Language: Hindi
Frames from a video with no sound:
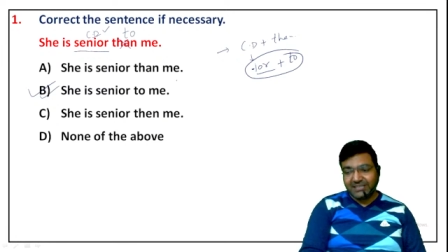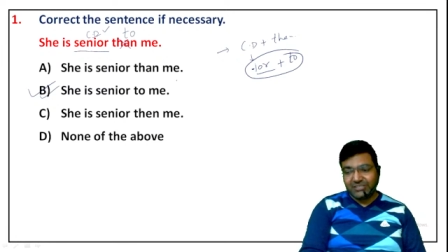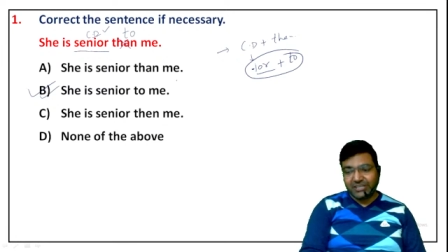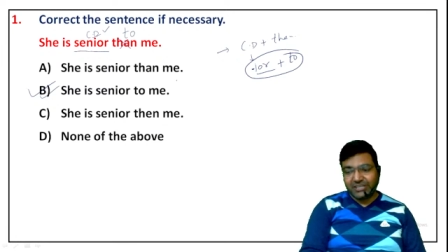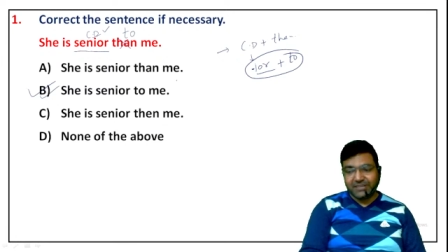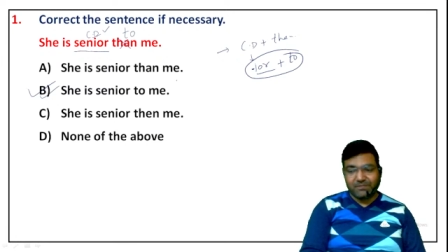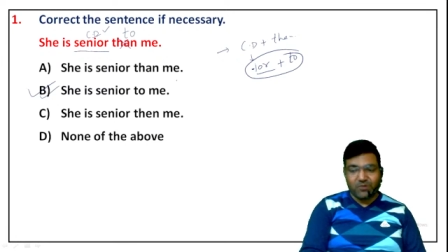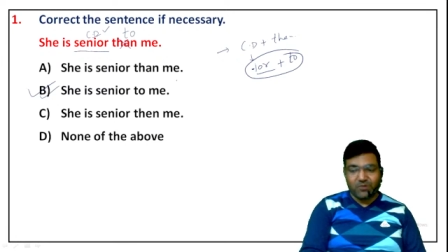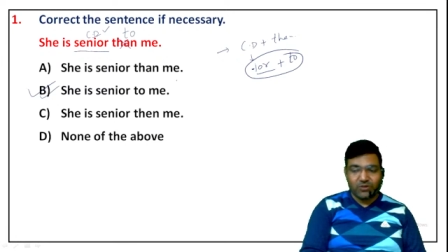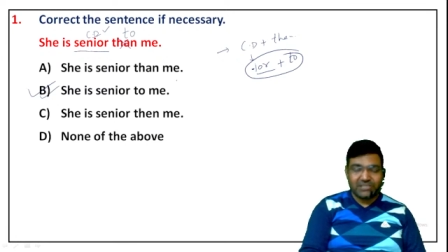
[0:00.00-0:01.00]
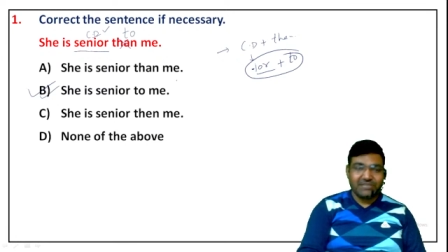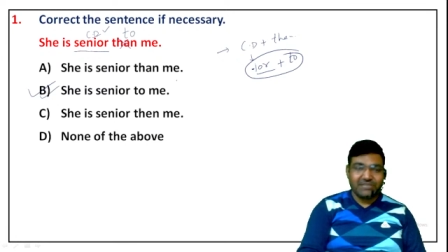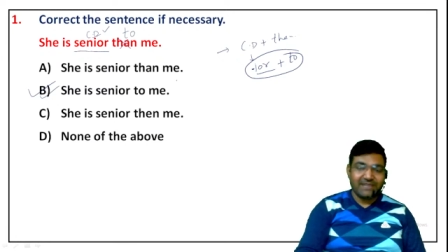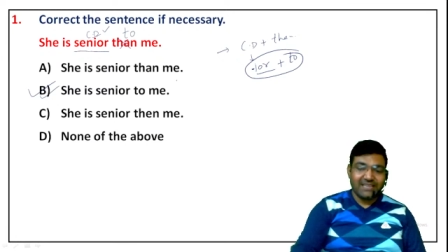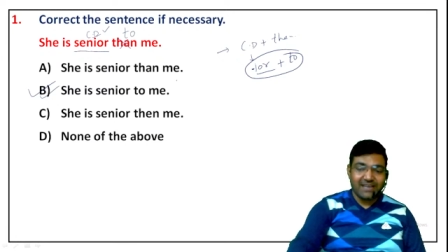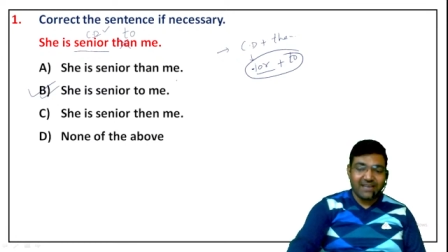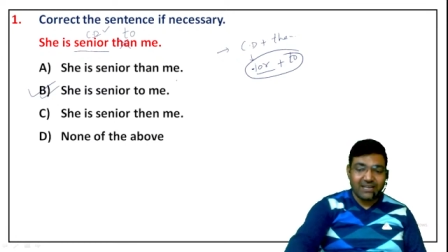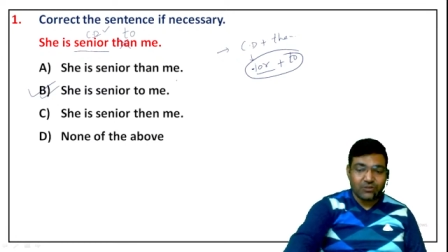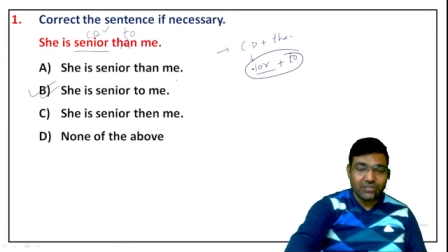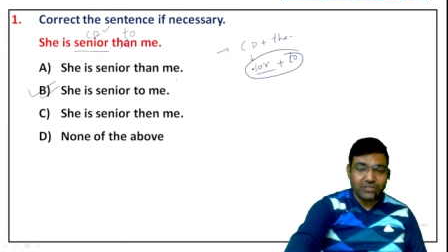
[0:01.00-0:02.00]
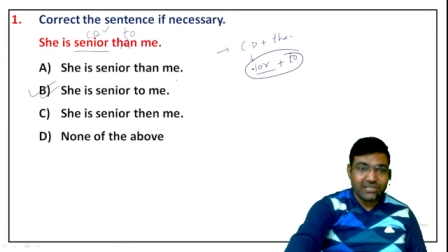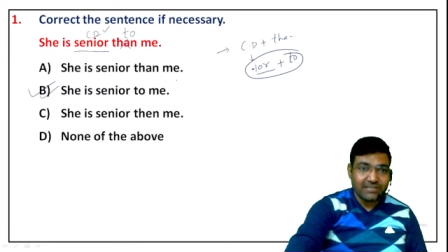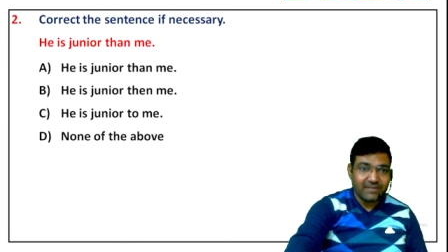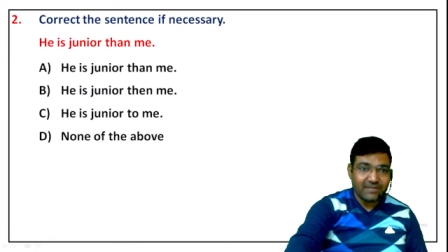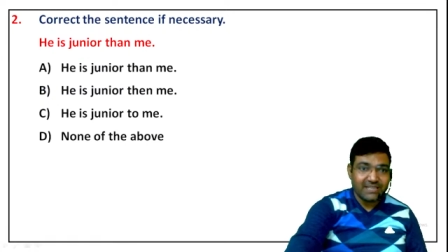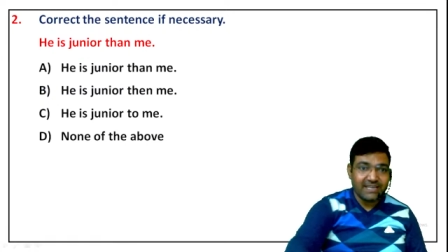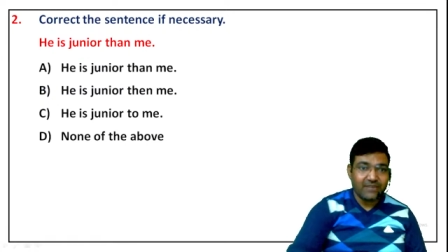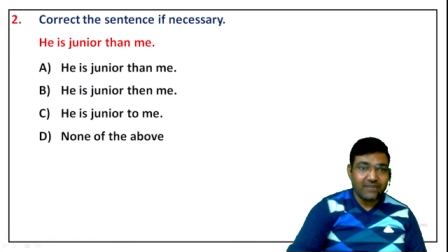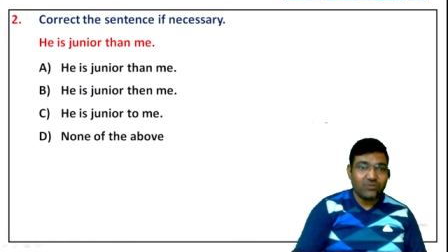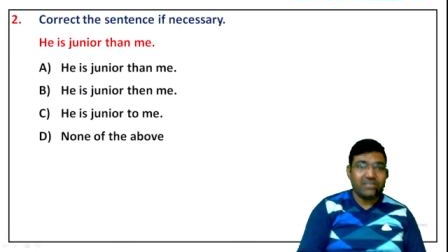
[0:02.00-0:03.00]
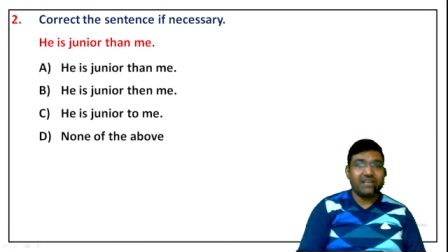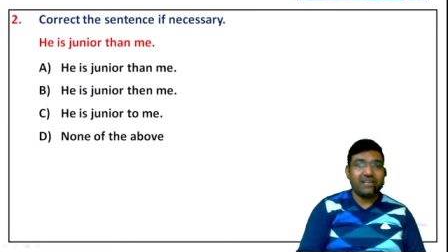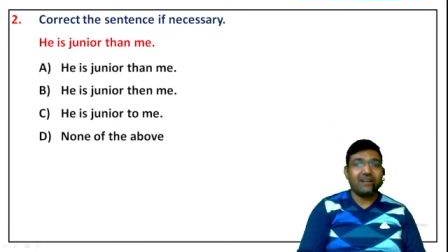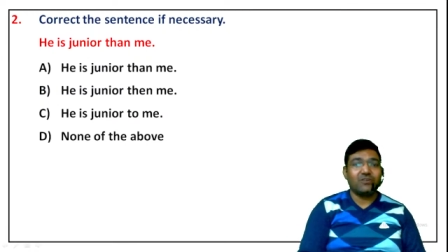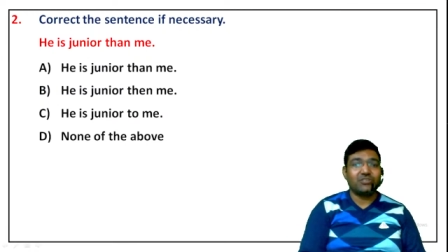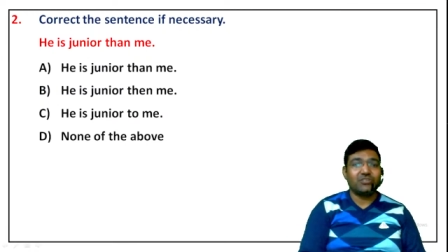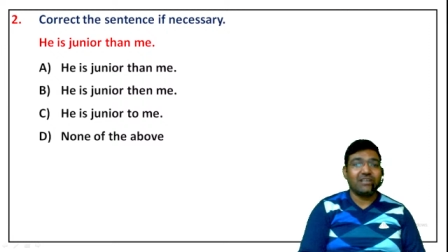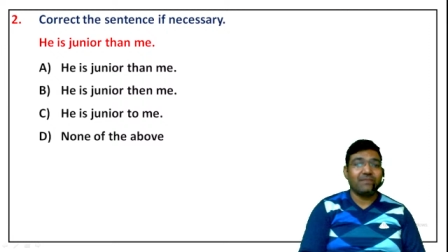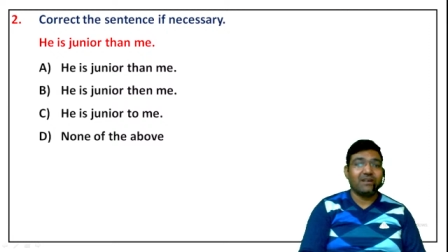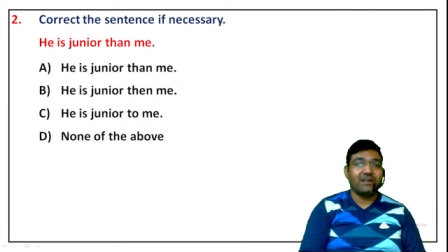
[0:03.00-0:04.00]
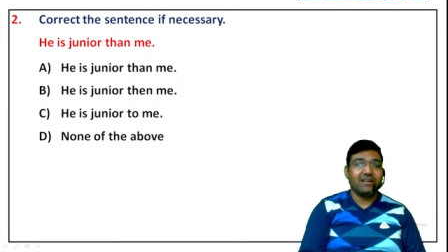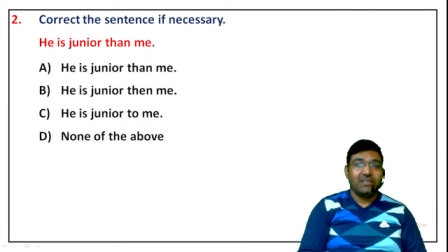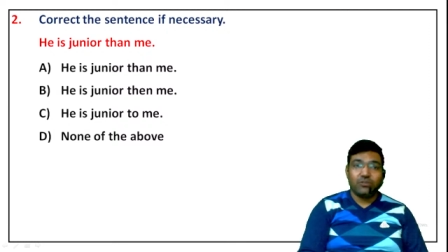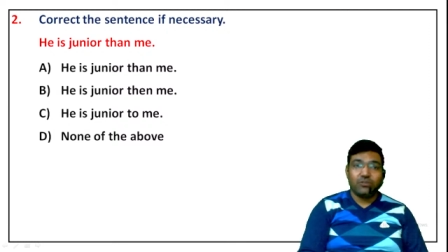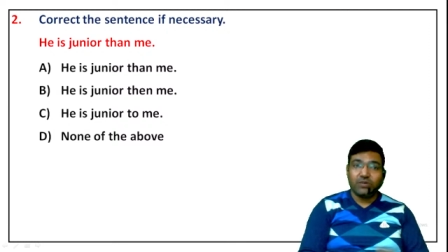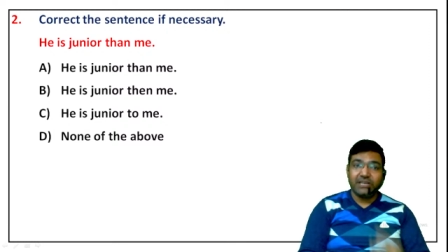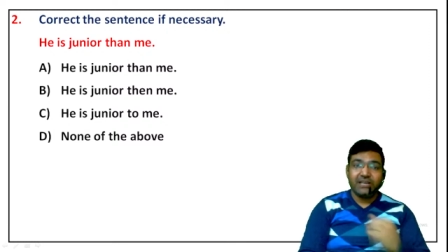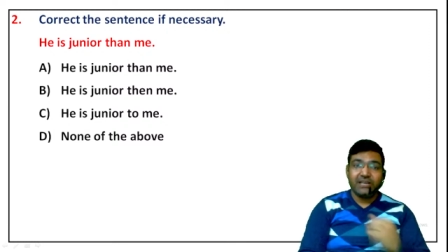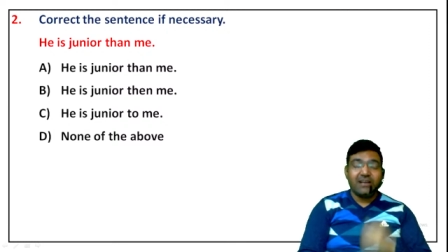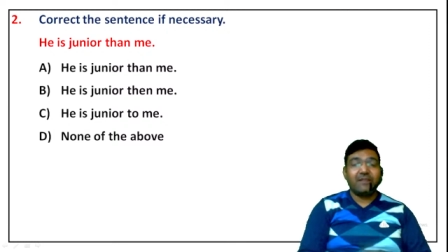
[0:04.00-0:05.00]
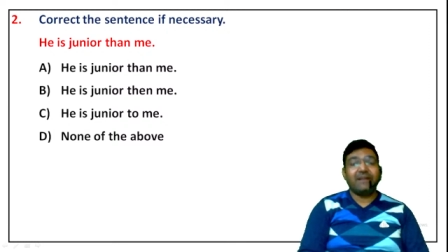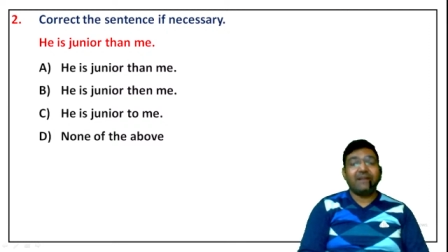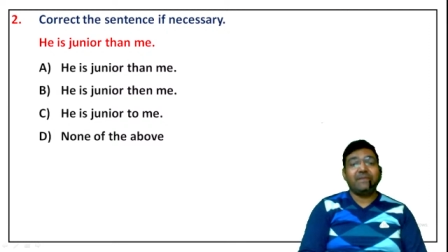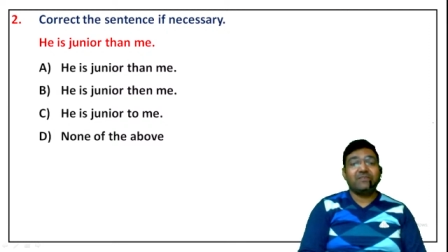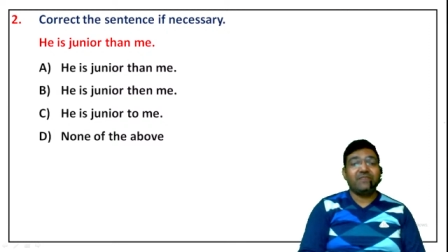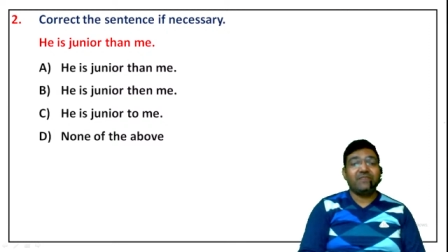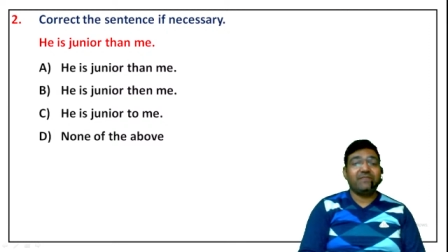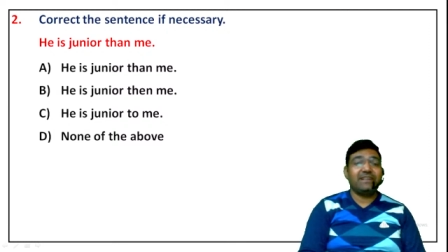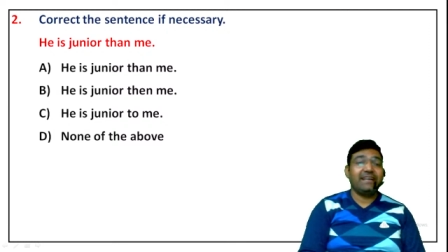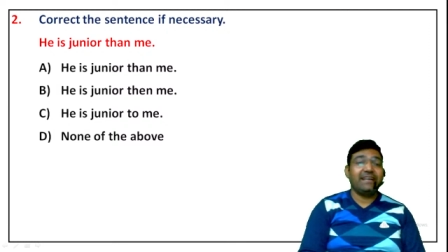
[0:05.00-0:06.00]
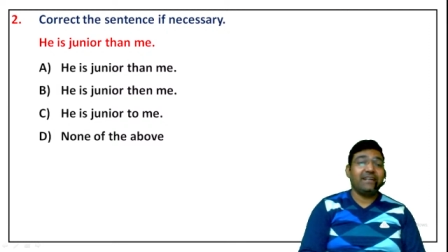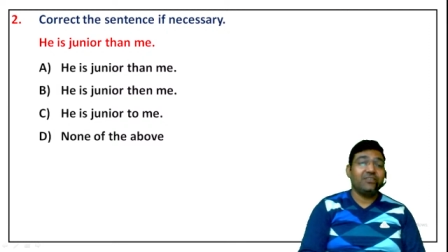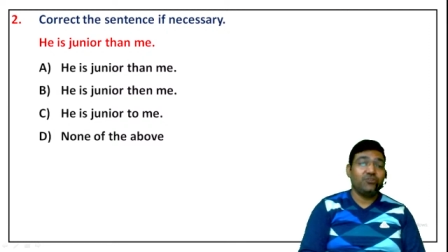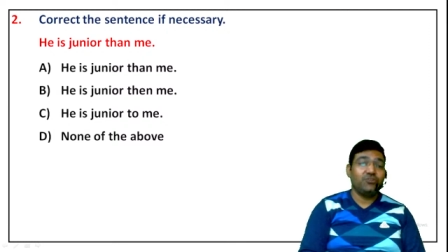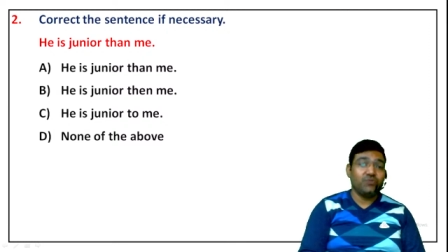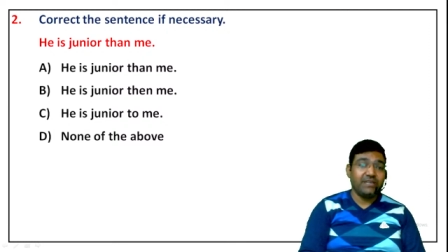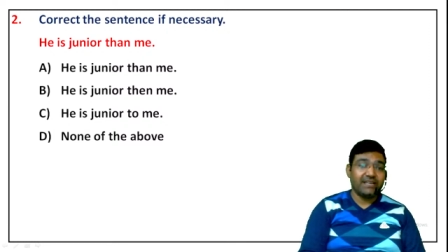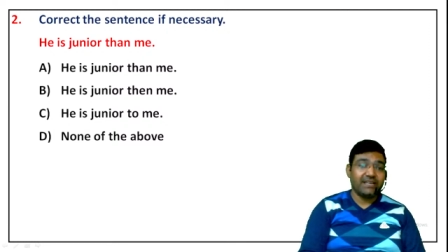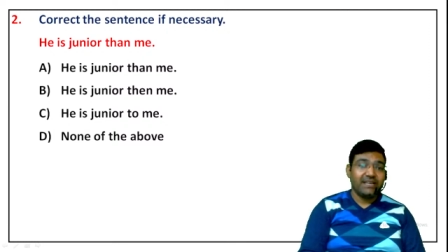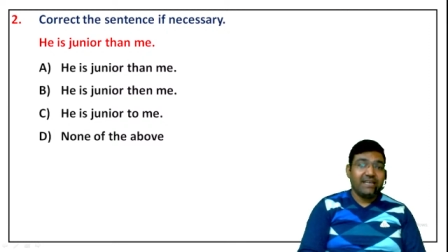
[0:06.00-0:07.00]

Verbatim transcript: चलिए बहुत अच्छी बात है अगले क्वेश्चन की तरफ बढ़ते हैं और ये रहा क्वेश्चन आपका देखो अगेन हमारे पास वही वर्ड है जूनियर